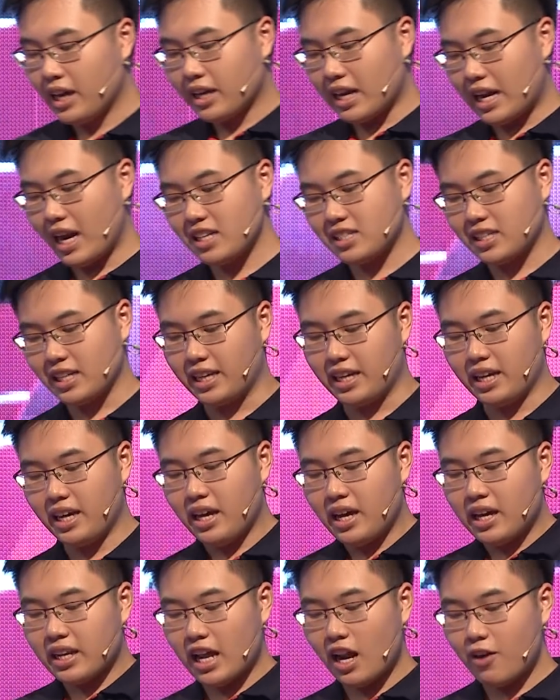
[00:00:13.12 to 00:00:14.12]
Đấy là gì?
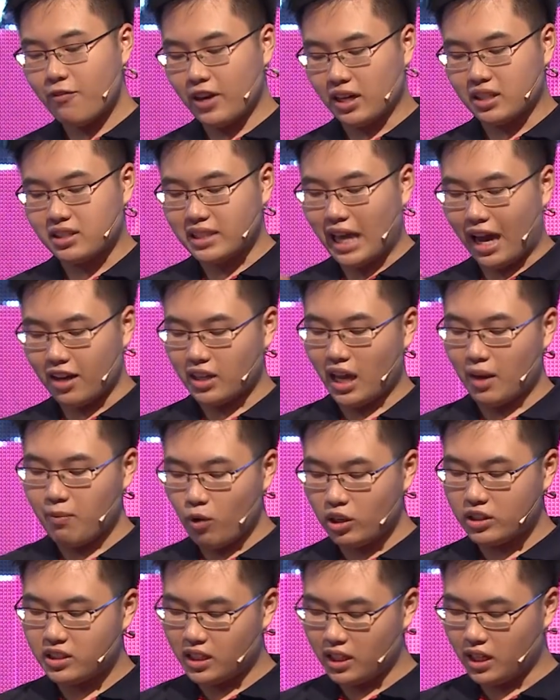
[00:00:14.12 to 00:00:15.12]
Đấy là việc tạo ra
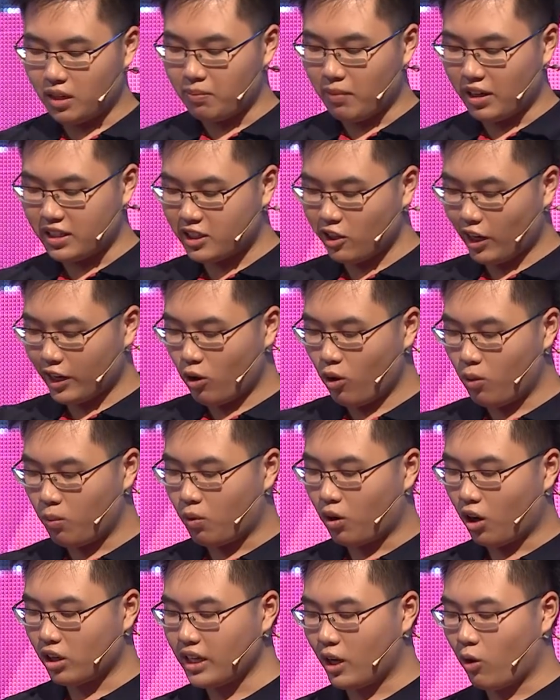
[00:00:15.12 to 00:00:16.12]
môi trường mà siêu anh hùng
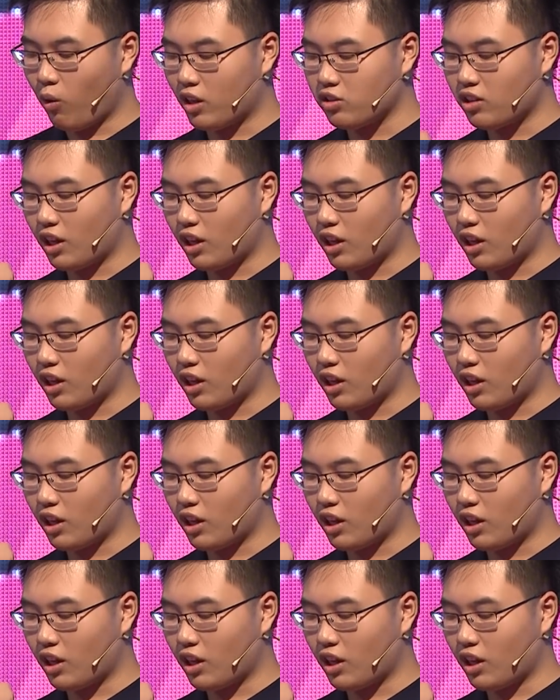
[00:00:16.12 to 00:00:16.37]
có thể hoàn